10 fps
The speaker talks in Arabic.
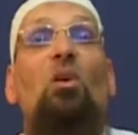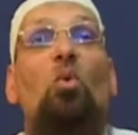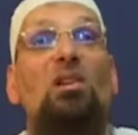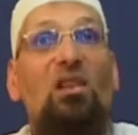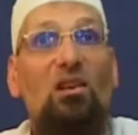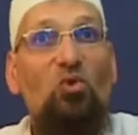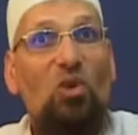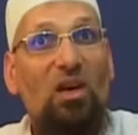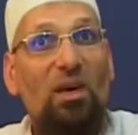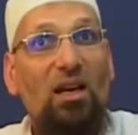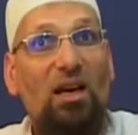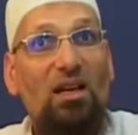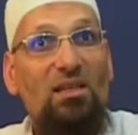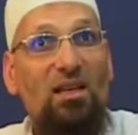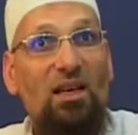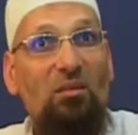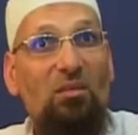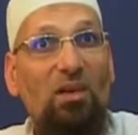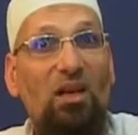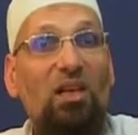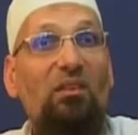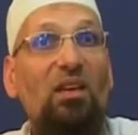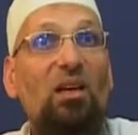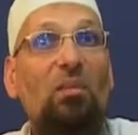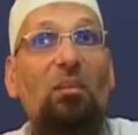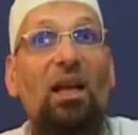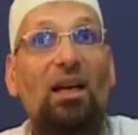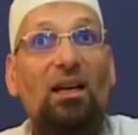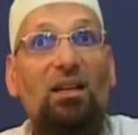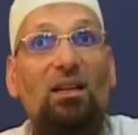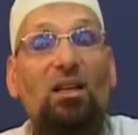وصل لسليمان عليه السلام أن في مملكة